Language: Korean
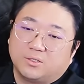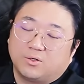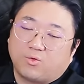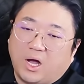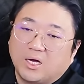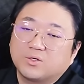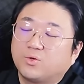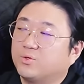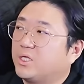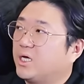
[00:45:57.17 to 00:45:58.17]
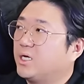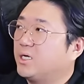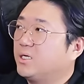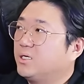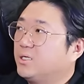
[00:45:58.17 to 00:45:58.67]
어,
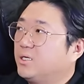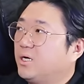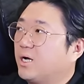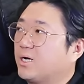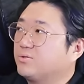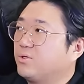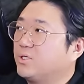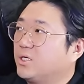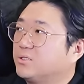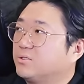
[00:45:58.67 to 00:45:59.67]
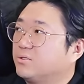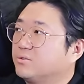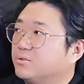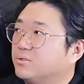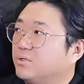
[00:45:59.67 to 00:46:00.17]
광교나 아까도
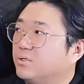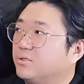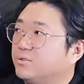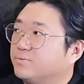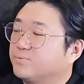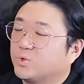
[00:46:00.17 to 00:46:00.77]
얘기했던 어,